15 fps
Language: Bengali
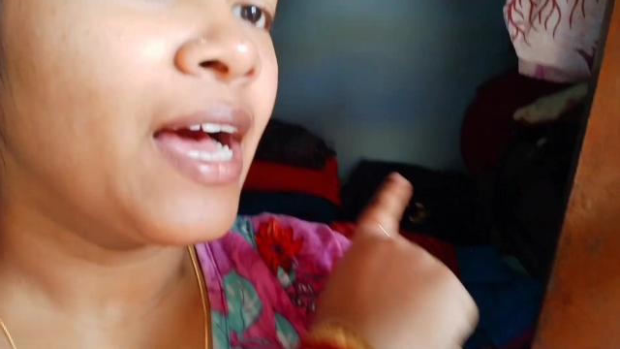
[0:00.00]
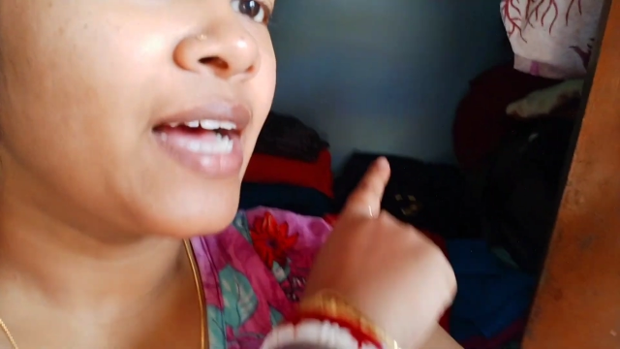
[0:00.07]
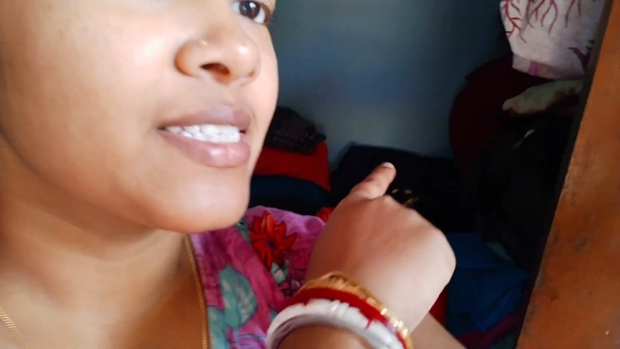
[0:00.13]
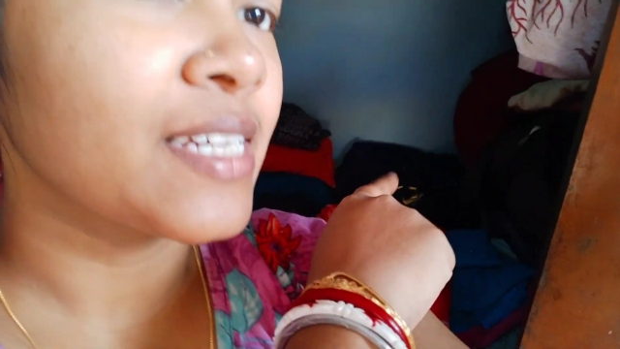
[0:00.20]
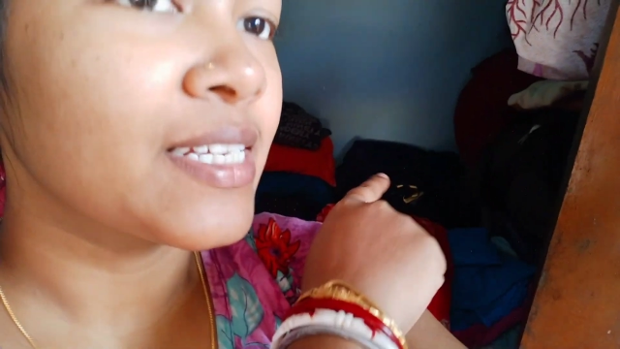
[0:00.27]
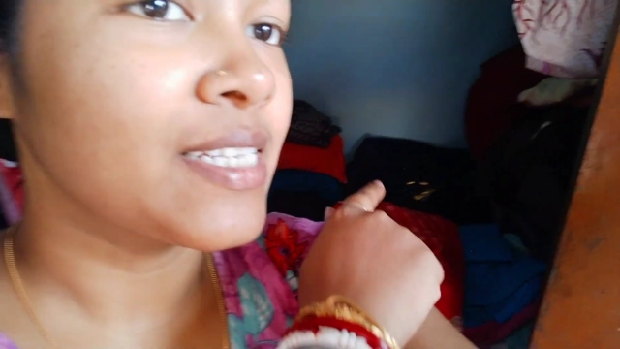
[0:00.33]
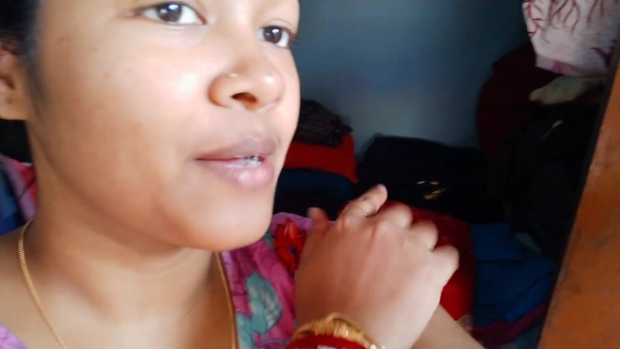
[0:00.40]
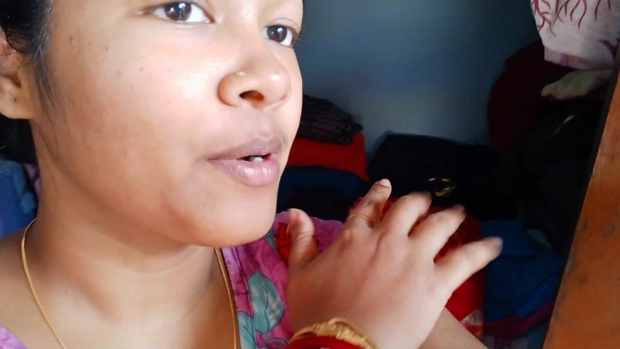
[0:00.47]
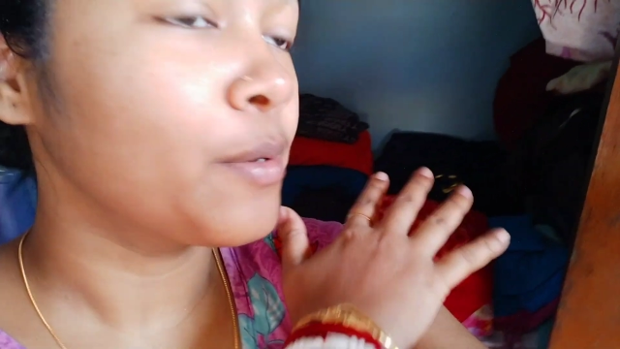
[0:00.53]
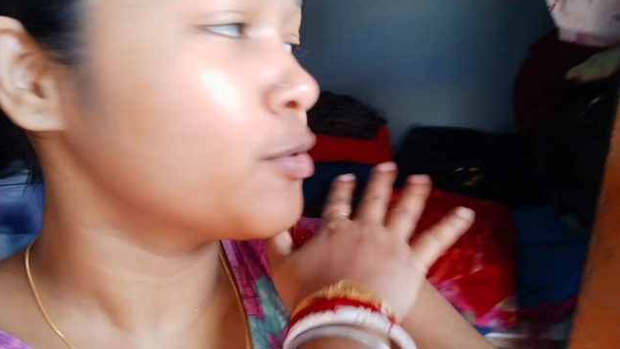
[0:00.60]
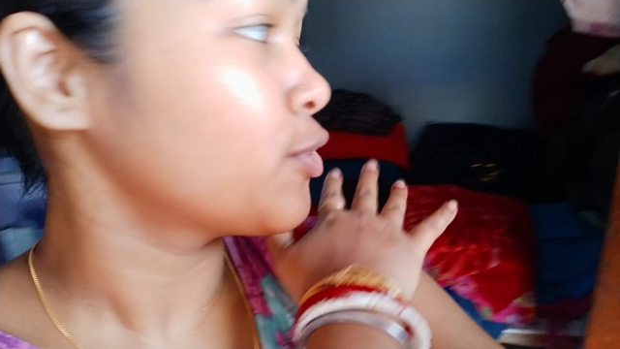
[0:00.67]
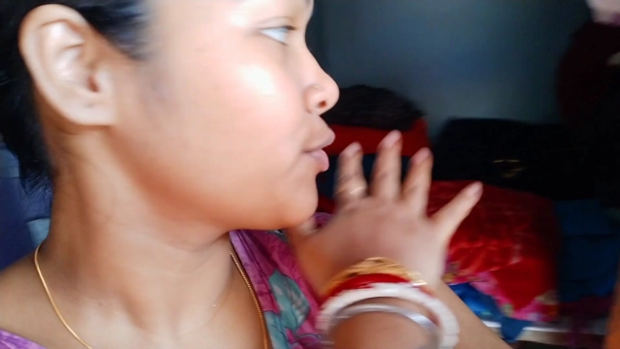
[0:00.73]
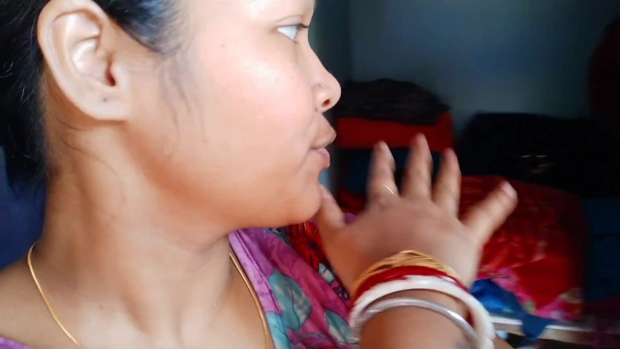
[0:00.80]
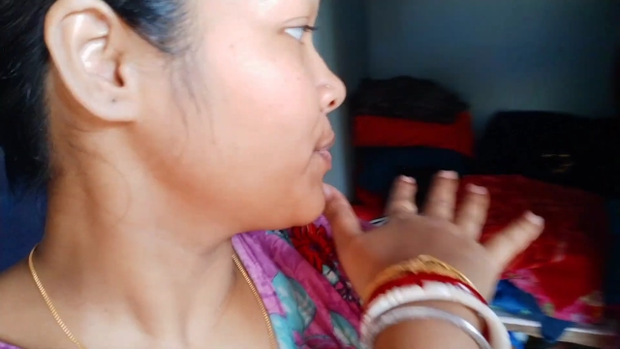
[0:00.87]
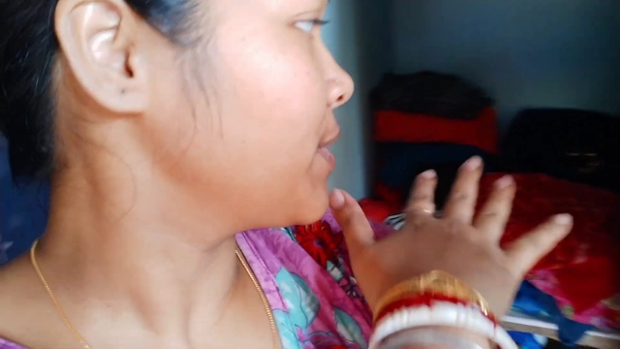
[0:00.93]
আচ্ছা জামা
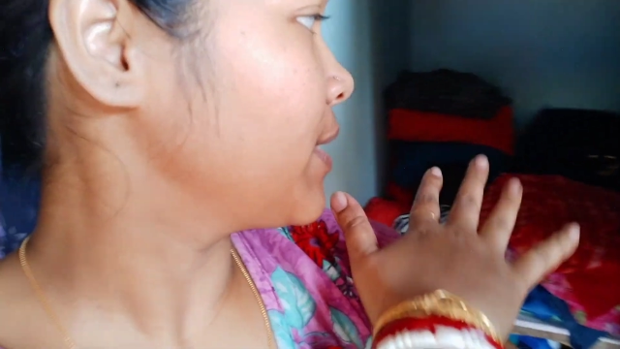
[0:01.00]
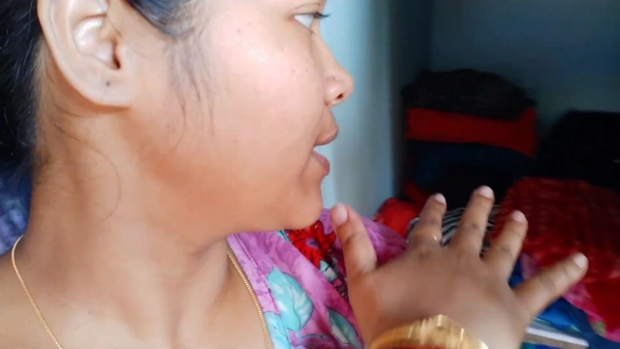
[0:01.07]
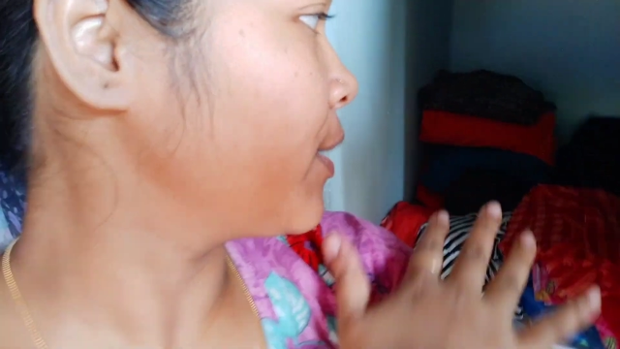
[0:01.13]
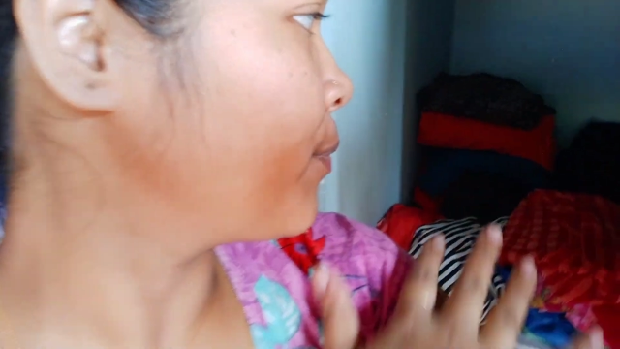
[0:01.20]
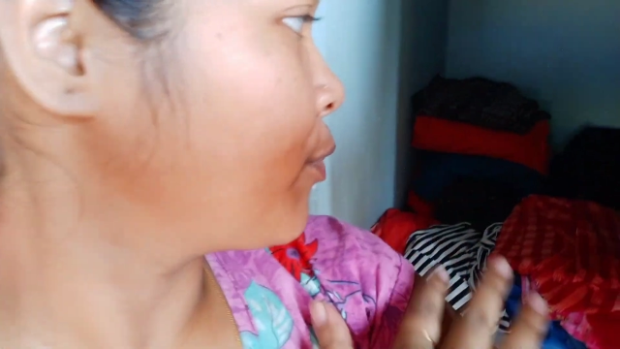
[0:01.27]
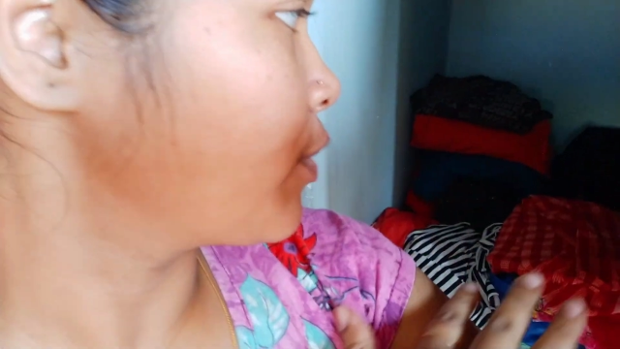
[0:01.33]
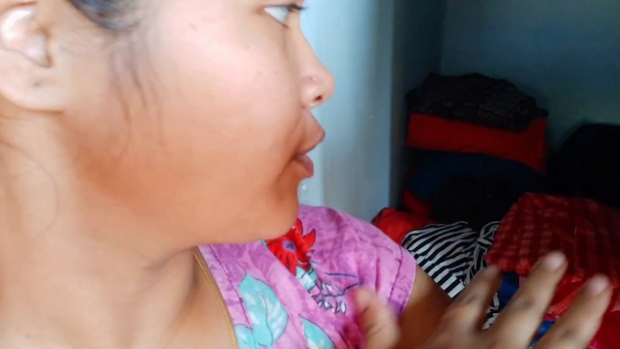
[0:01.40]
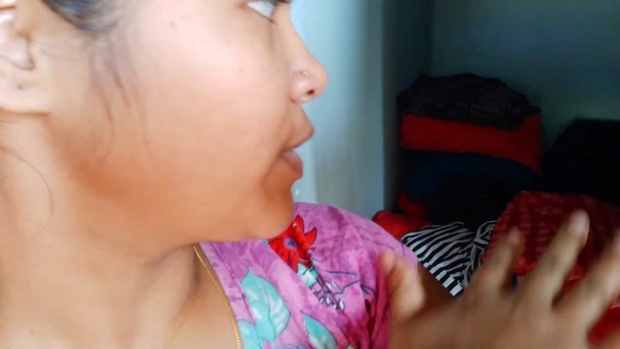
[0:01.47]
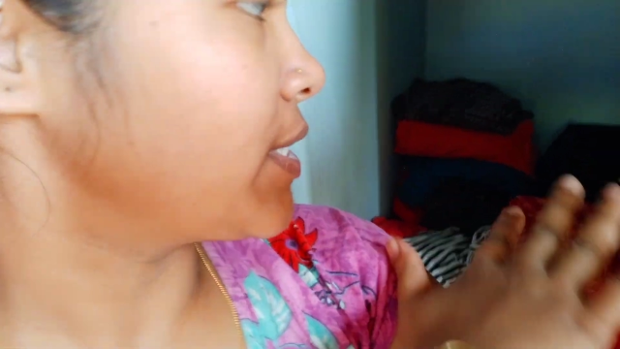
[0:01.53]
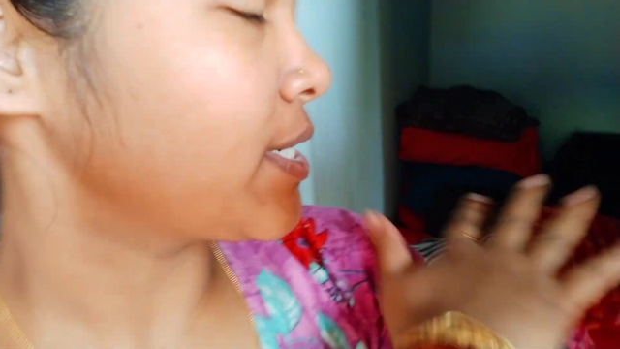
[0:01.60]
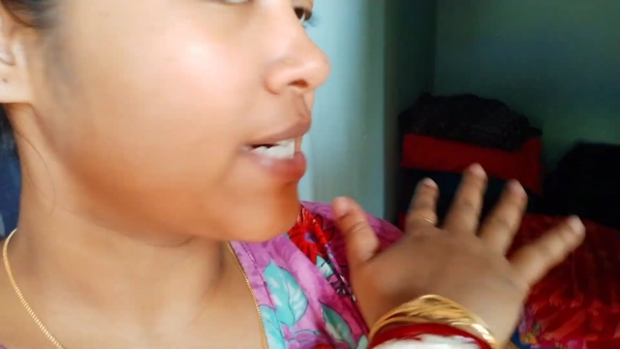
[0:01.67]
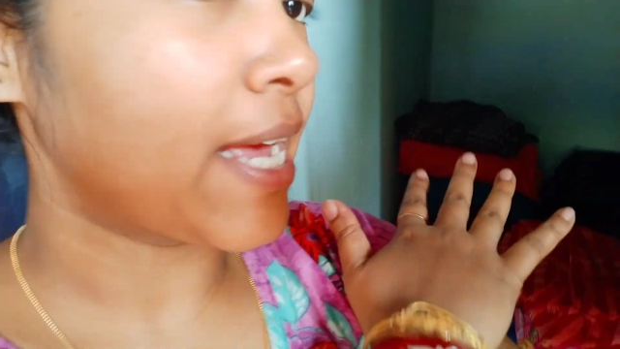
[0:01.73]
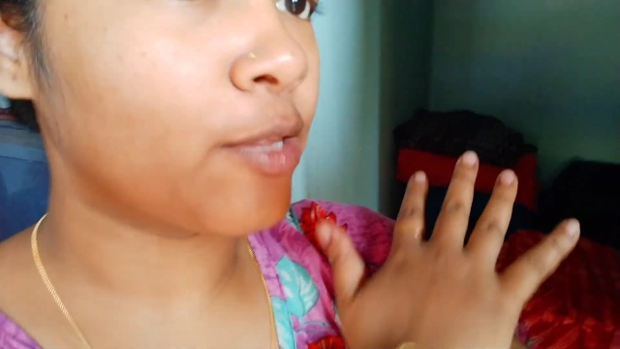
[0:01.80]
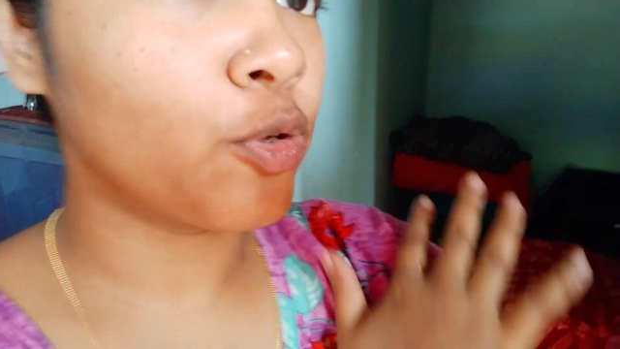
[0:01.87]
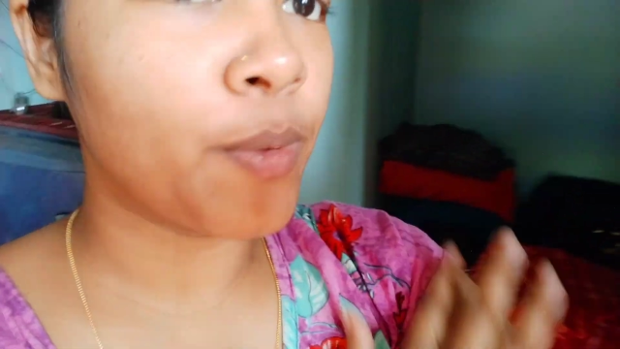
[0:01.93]
কাপড় সবসময় এখানে পরি তো এই
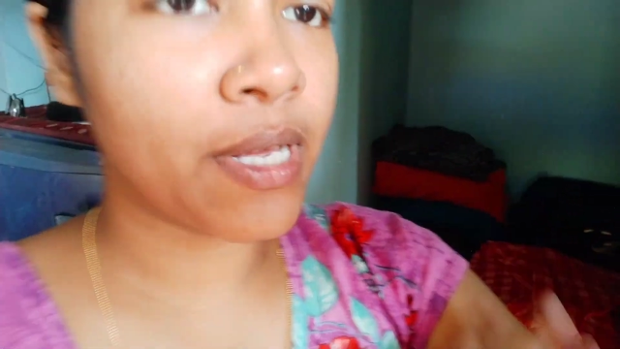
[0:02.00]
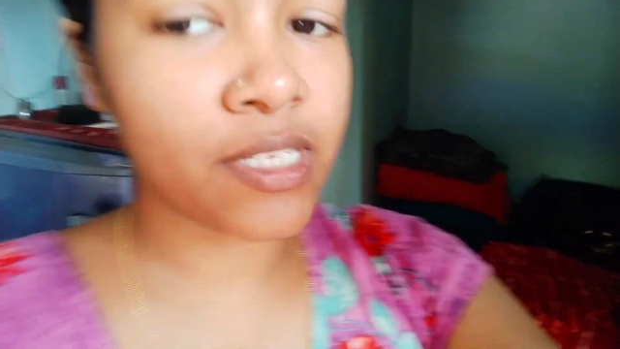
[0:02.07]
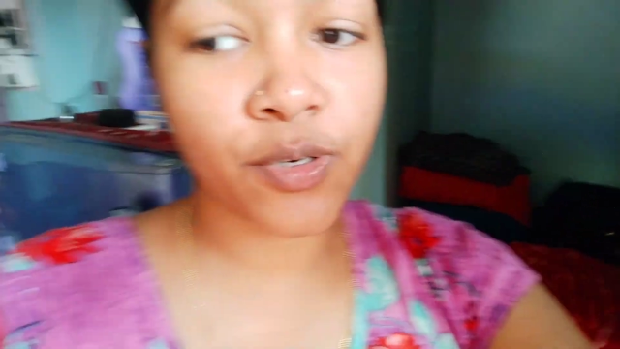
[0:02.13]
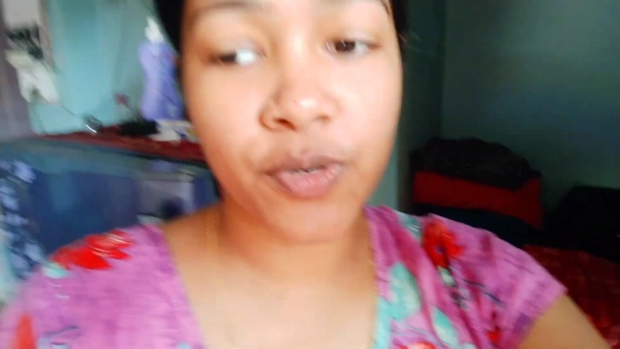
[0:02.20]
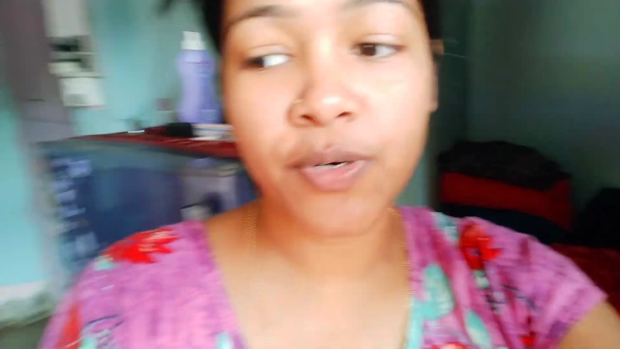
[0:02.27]
জায়গাটা এত বাজে